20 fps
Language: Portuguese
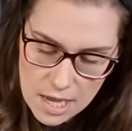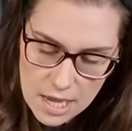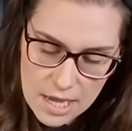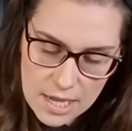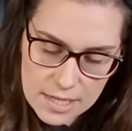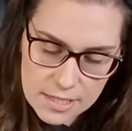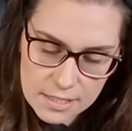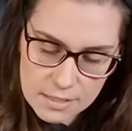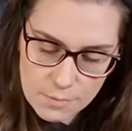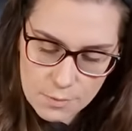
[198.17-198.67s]

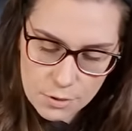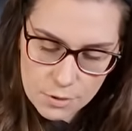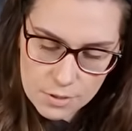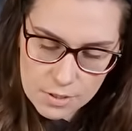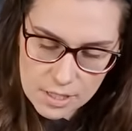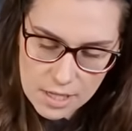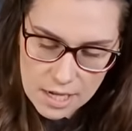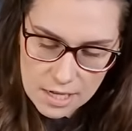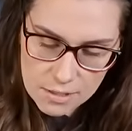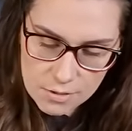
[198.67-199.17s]
esse
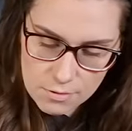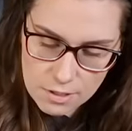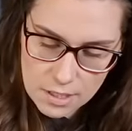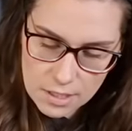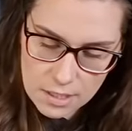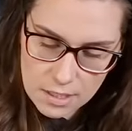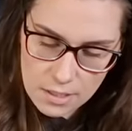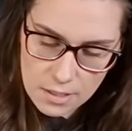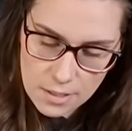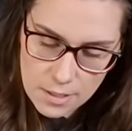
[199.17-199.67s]
processo
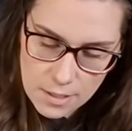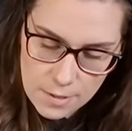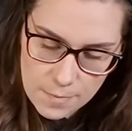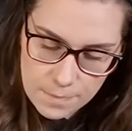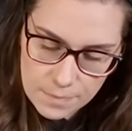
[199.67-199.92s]
aqui